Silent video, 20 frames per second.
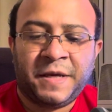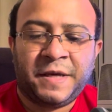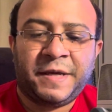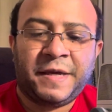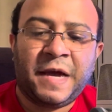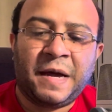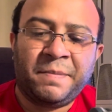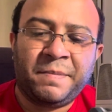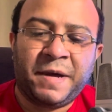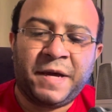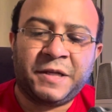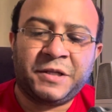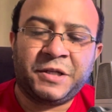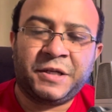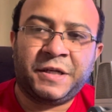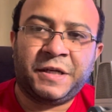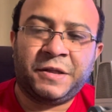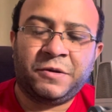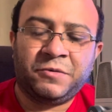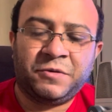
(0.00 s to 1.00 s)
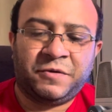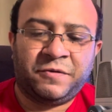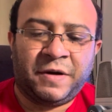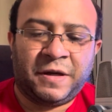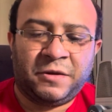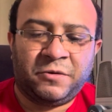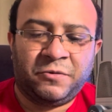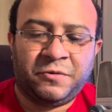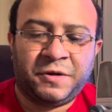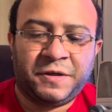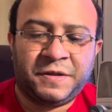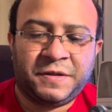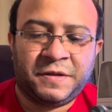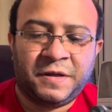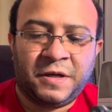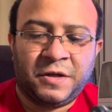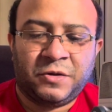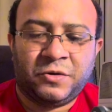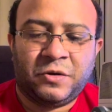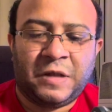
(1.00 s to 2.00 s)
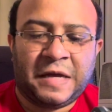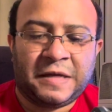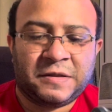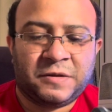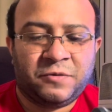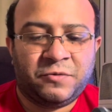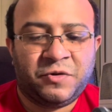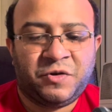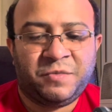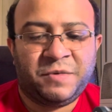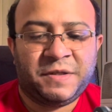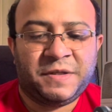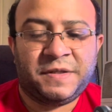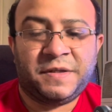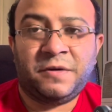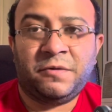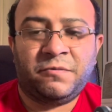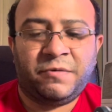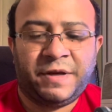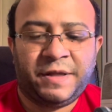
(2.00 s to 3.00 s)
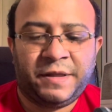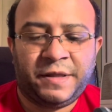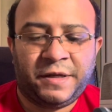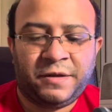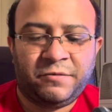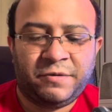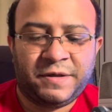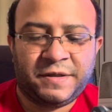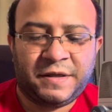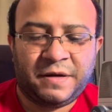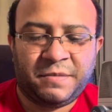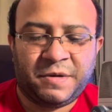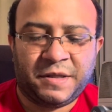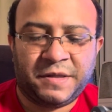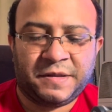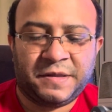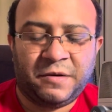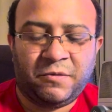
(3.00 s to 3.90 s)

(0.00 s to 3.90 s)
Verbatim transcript: e a média aqui dos valores das últimas 52 semanas.